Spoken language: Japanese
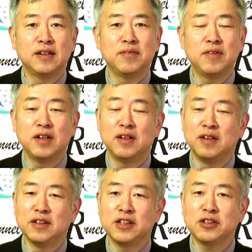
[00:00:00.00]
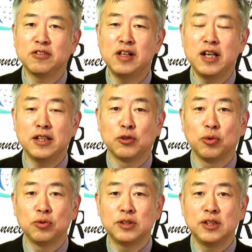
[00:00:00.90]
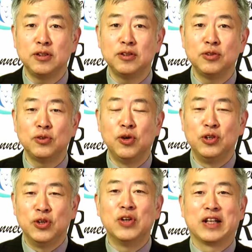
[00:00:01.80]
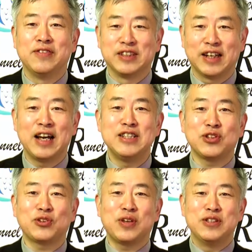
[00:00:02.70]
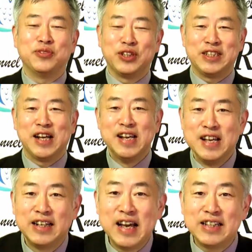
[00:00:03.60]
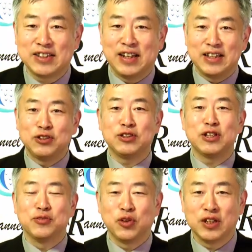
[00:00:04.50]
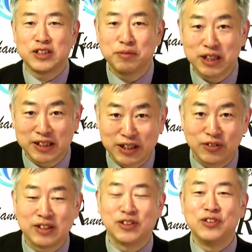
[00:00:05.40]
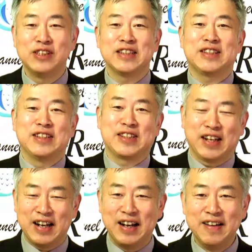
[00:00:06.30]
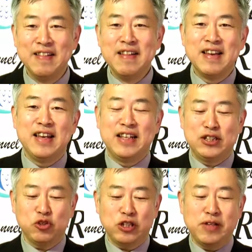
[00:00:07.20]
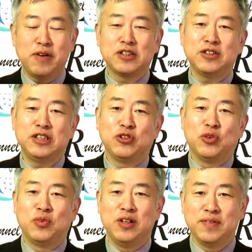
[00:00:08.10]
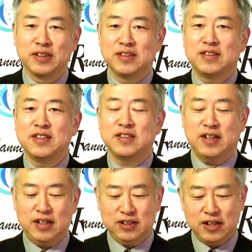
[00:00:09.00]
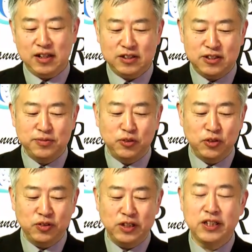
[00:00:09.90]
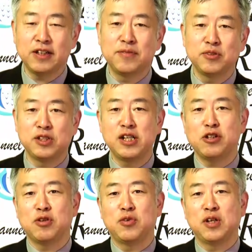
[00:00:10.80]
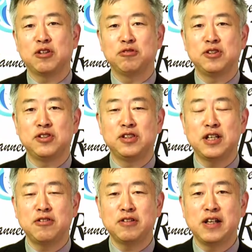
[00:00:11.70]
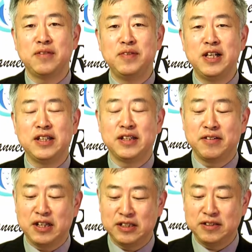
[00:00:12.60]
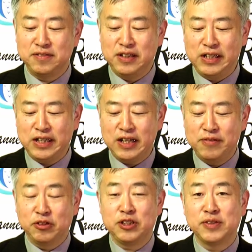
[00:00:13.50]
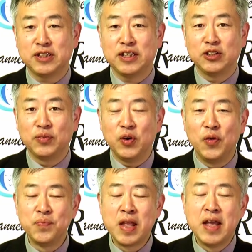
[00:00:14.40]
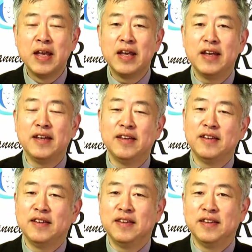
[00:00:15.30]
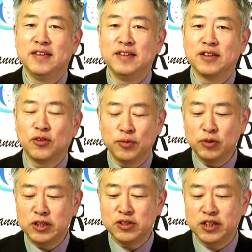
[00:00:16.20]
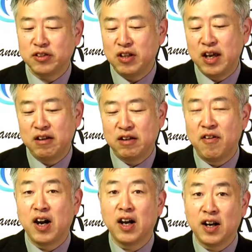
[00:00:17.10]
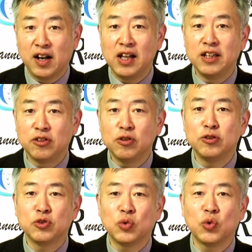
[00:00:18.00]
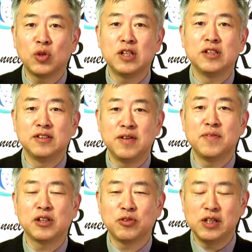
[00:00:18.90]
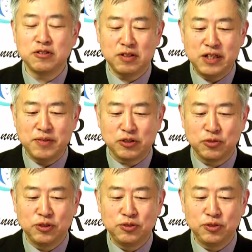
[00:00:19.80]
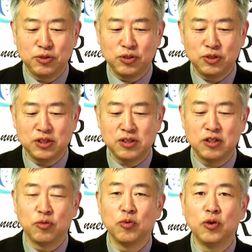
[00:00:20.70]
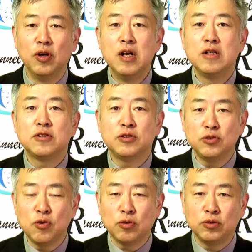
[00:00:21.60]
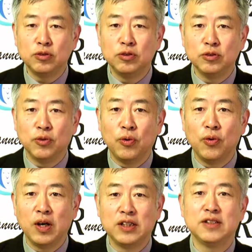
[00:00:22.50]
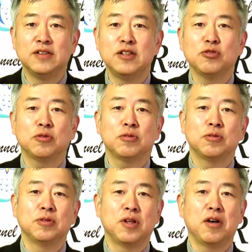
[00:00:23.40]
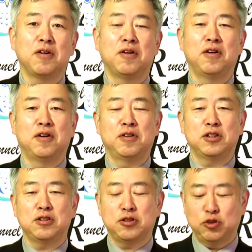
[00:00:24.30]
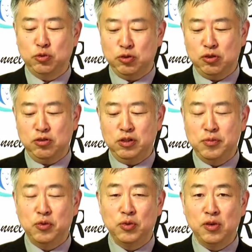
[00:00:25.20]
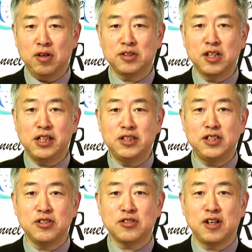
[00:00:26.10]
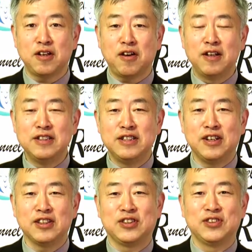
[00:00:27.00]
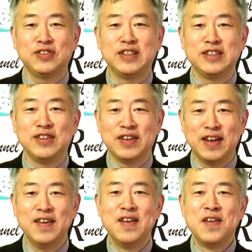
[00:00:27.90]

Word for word: まあ、ひっくり返って当然のような気がする。会食とかいう問題じゃないですからね。食ってるものがシャブだったりとかそういうやつですから、えー、非常にまずいと思います。ですから、あっちも一旦もう選挙は終わって落ち着いたようには見えてではいたりもしますけども、えー、これもいつひっくり返るかわからないというところでですね、まあ、とりあえずは今そういう状況ですけども、中国の方がですね、ちょっとなんか私たちが思ってるよりも、なんか最近静かな感じがするんですよね。